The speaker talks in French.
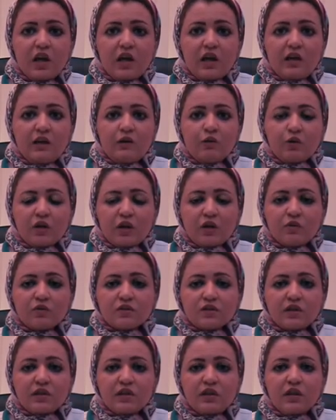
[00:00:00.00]
il aurait
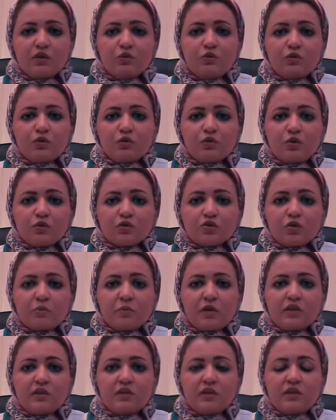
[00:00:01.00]
conseillé de
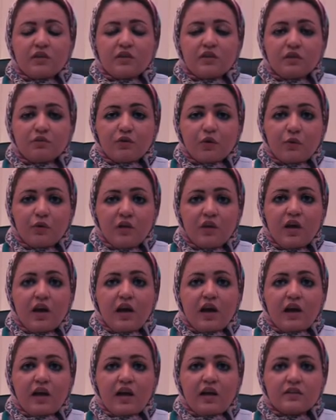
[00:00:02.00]
consommer des, des fruits
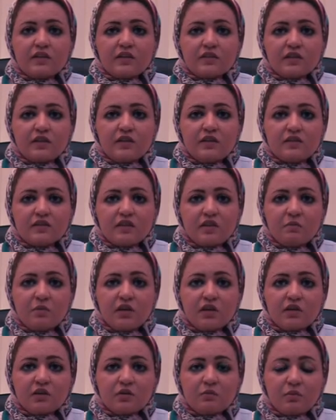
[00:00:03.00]
à index
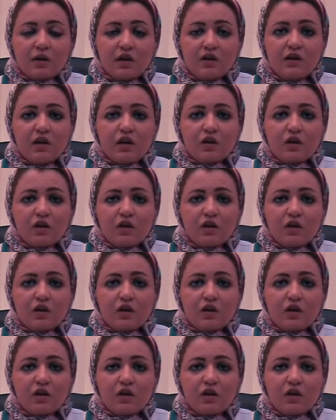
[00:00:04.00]
glycémique bas,